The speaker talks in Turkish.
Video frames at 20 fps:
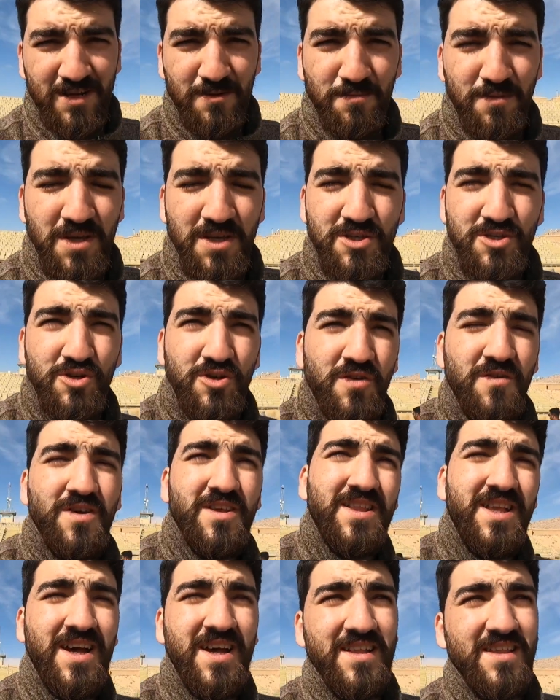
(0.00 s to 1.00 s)
akıp geçiyor
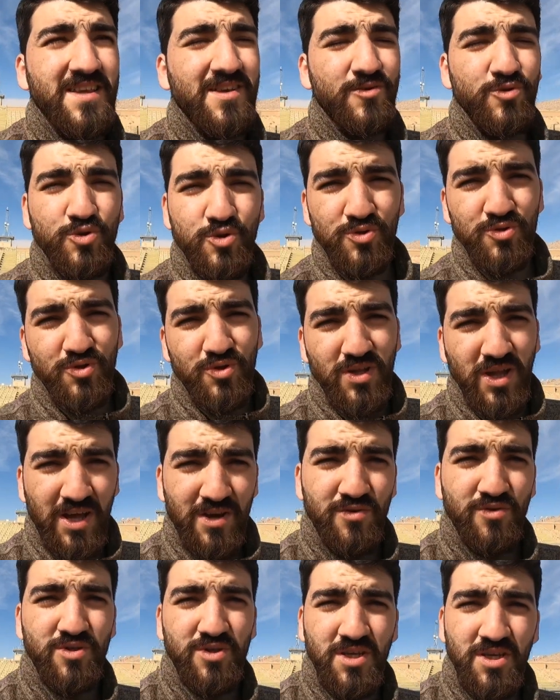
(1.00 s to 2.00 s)
ve tahta 3.
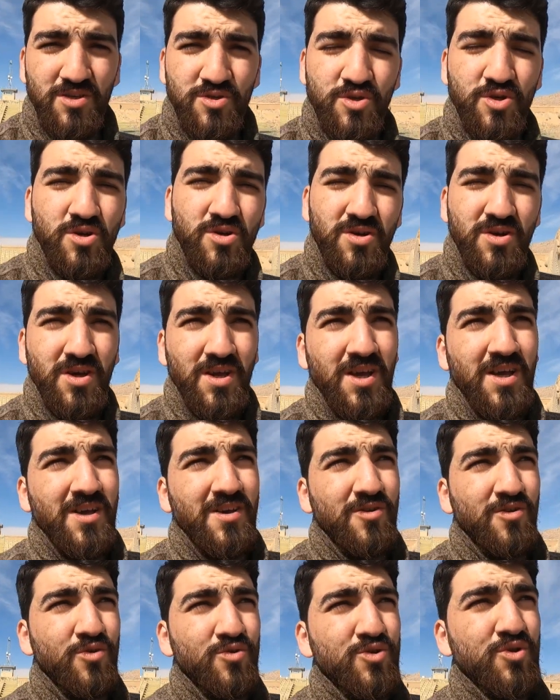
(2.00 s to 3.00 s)
Darius geçiyor.
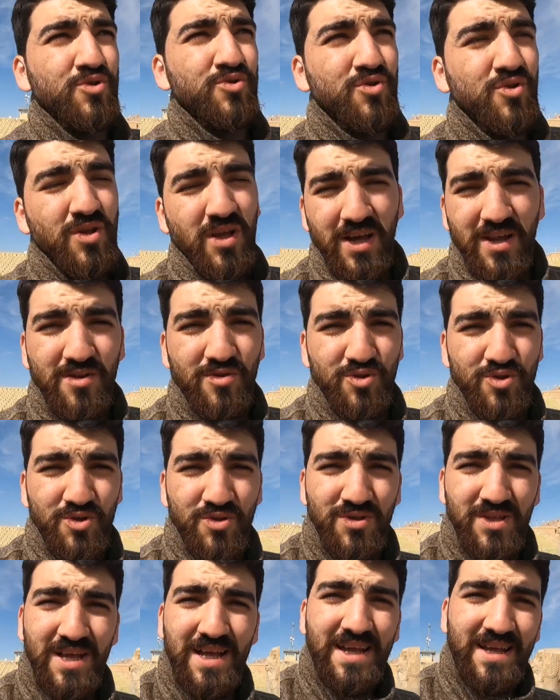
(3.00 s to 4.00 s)
3.
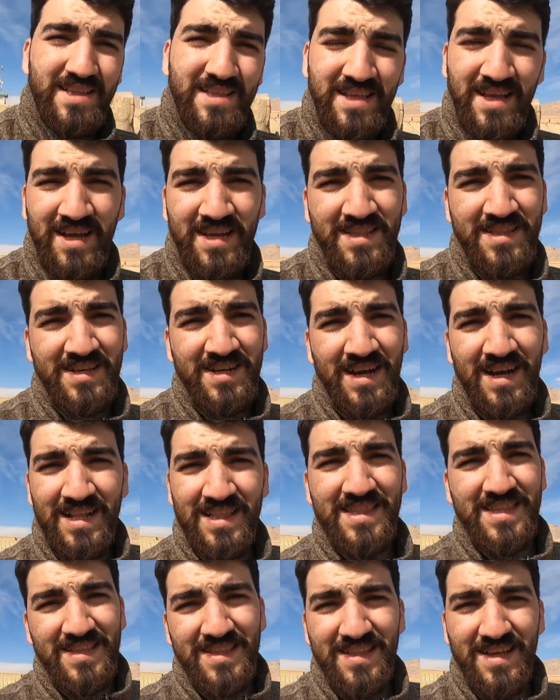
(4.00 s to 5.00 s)
Darius'un da tahtını
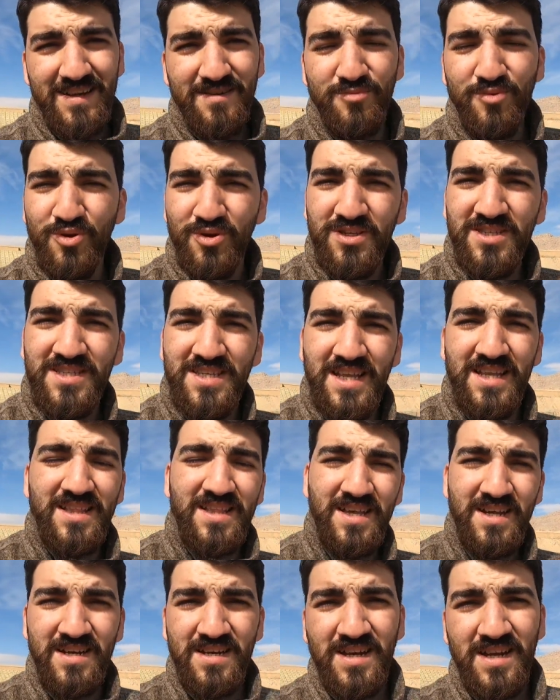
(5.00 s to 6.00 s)
altından Büyük
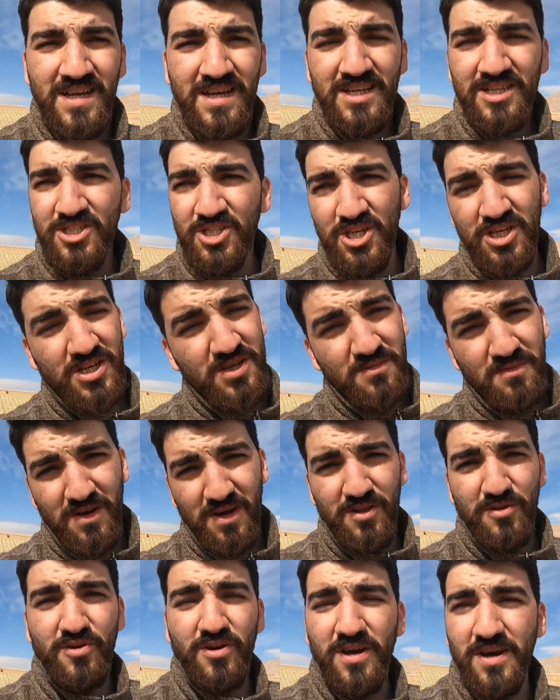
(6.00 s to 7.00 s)
İskender çekip
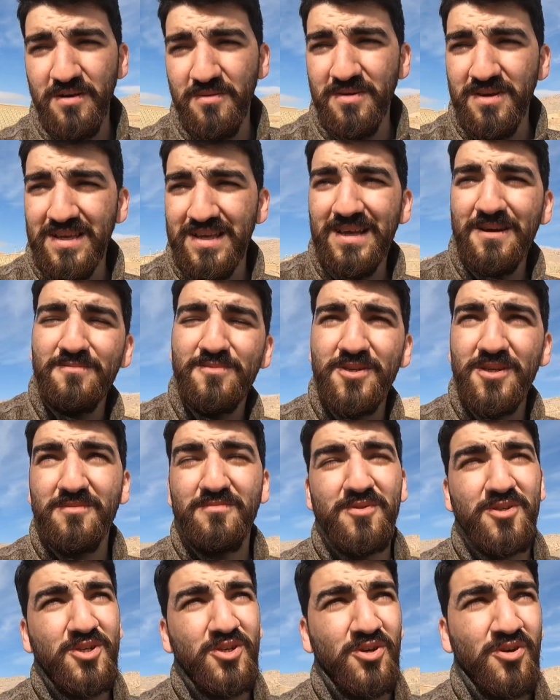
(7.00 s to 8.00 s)
alıyor abi.
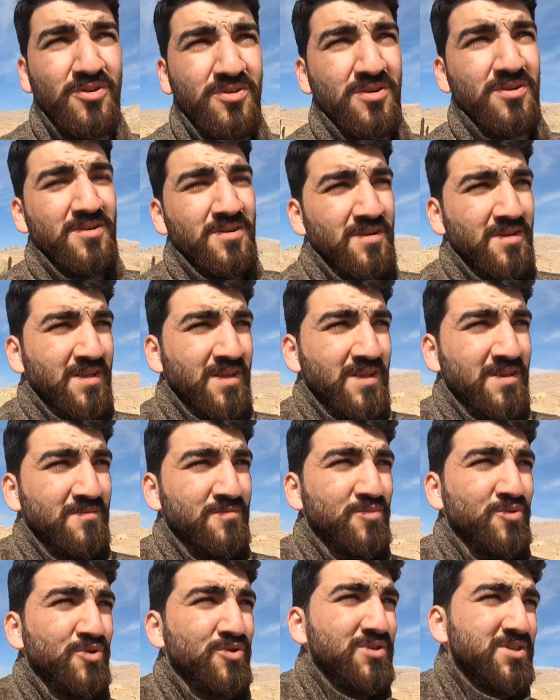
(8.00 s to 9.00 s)
Yapacak bir şey yok.
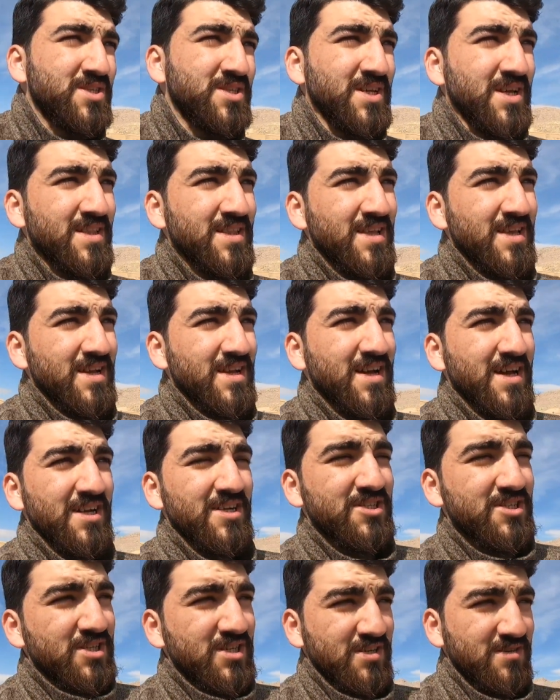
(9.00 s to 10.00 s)
Büyük İskender'e
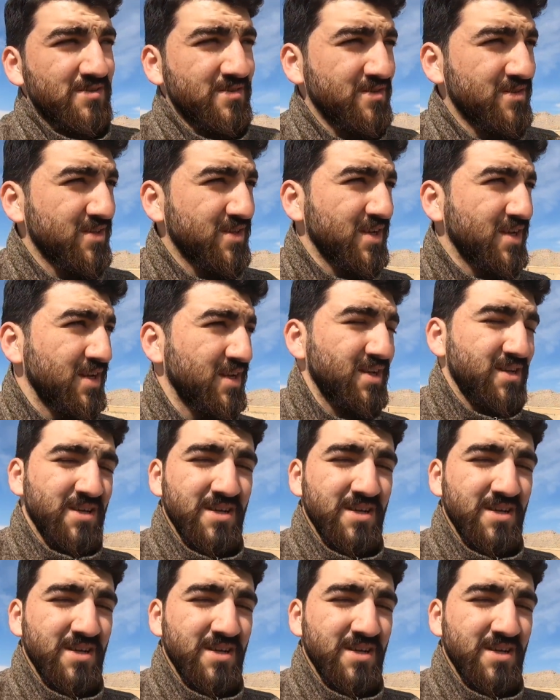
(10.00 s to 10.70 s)
karşı e,